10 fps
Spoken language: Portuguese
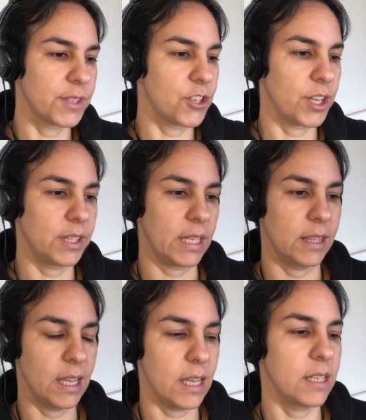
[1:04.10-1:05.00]
Seja
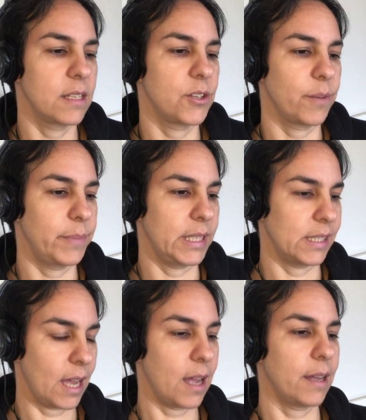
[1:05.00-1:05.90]
atender, seja
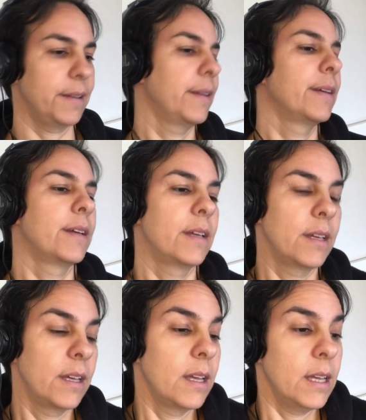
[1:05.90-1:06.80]
pintar.
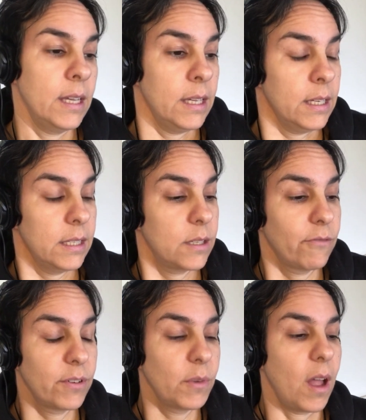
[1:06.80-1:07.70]

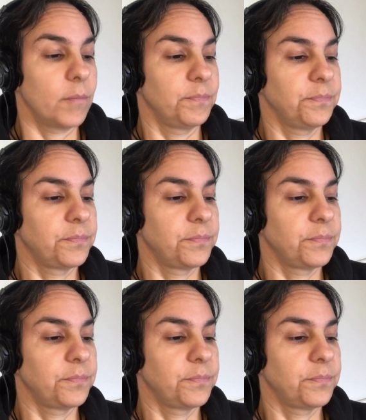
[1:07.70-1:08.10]
Então vamos lá.